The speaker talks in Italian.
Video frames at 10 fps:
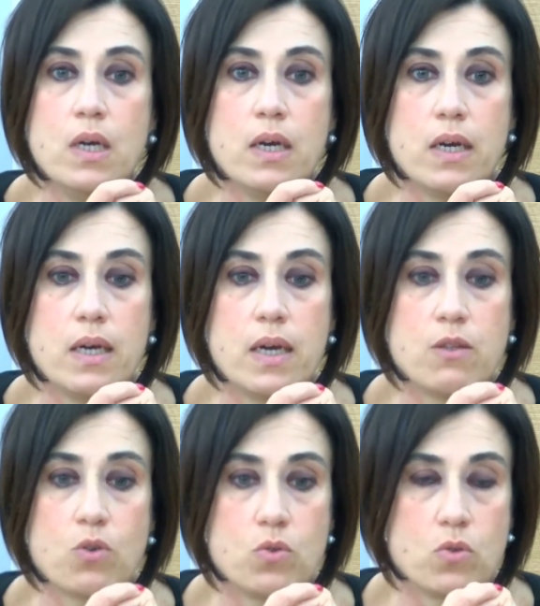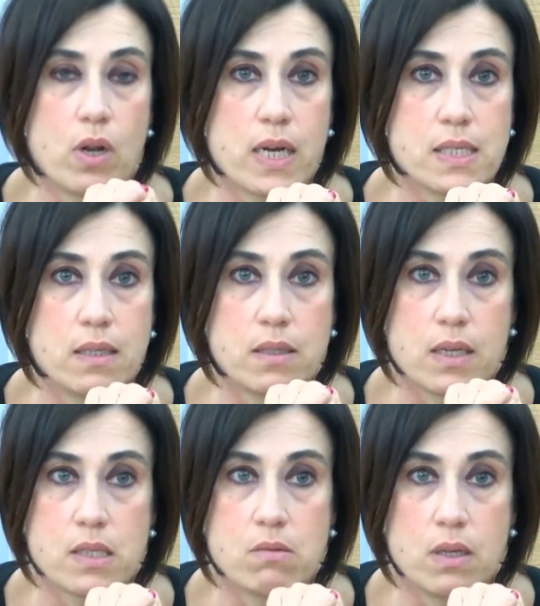eh, ha introdotto la cassa
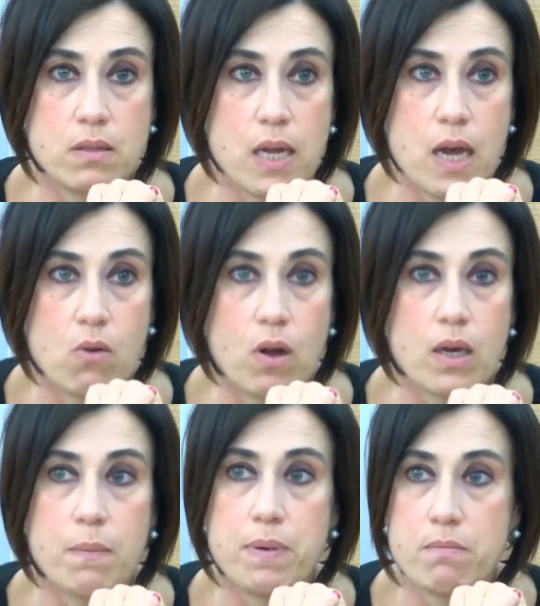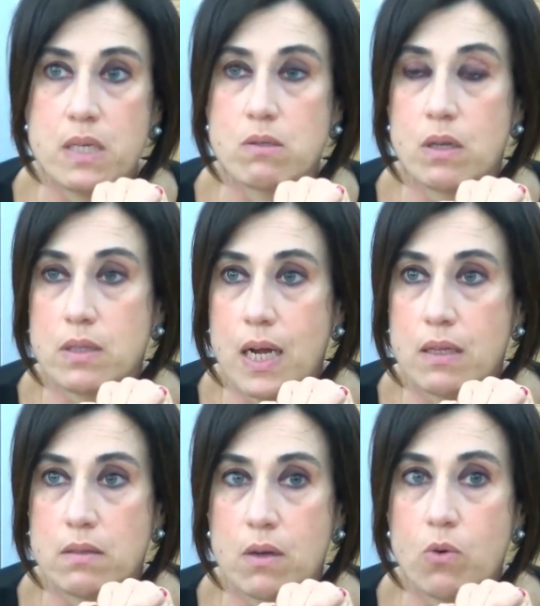integrazione in deroga che ha permesso a
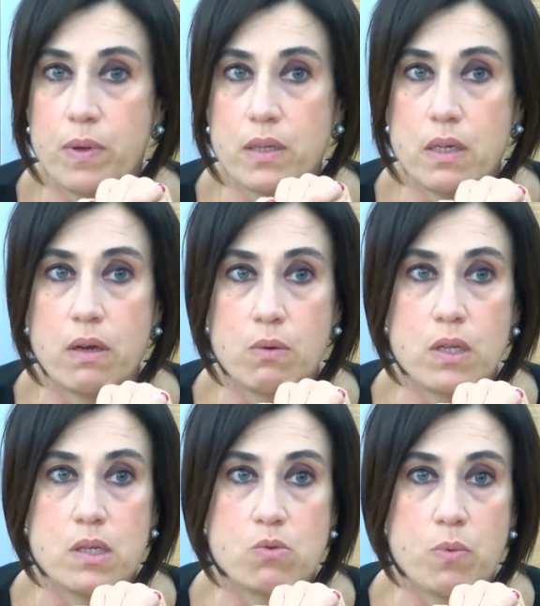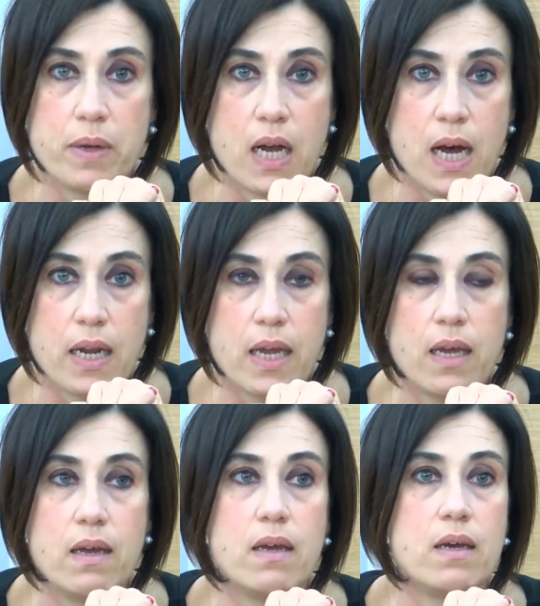tante cooperative quindi di
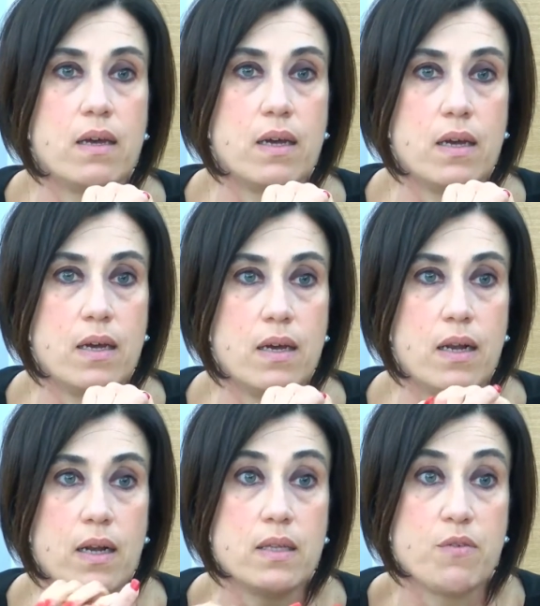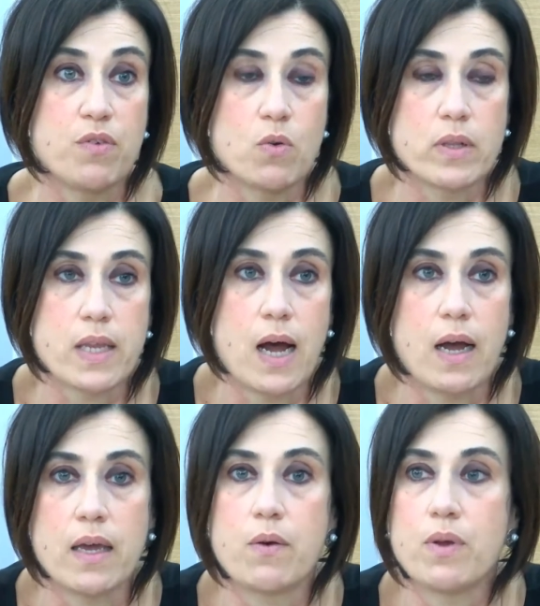superare eh, le
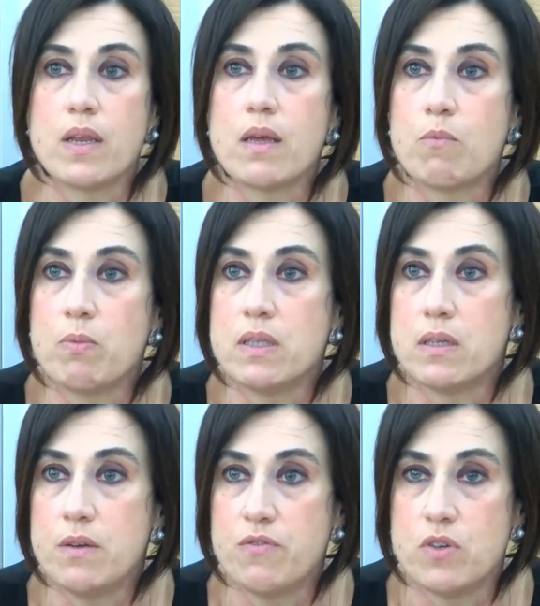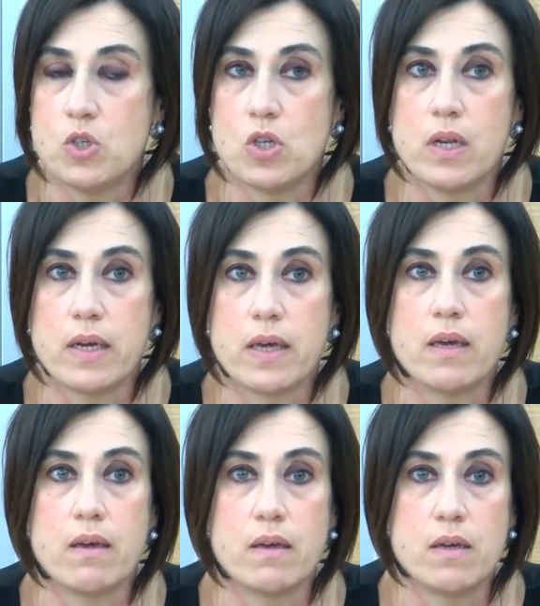difficoltà e quindi i momenti difficili
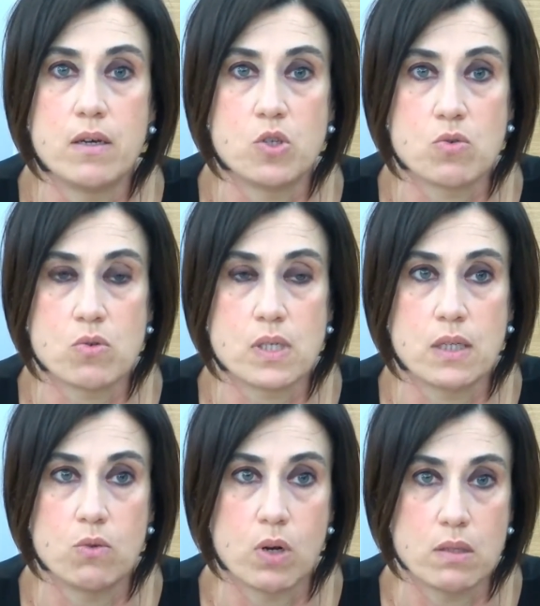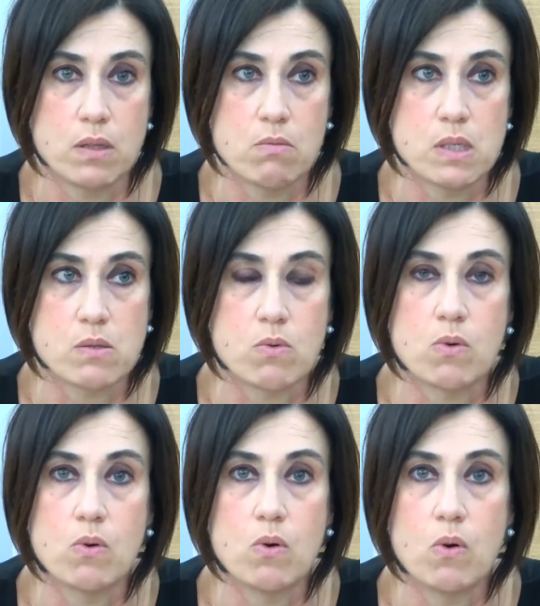che eh, ci sono stati durante
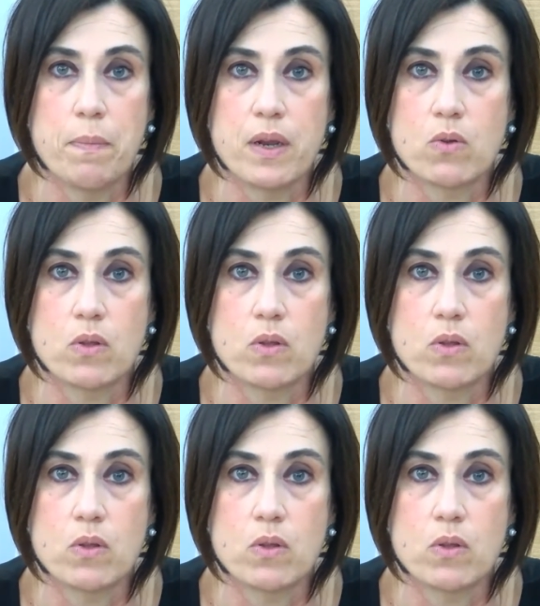questo periodo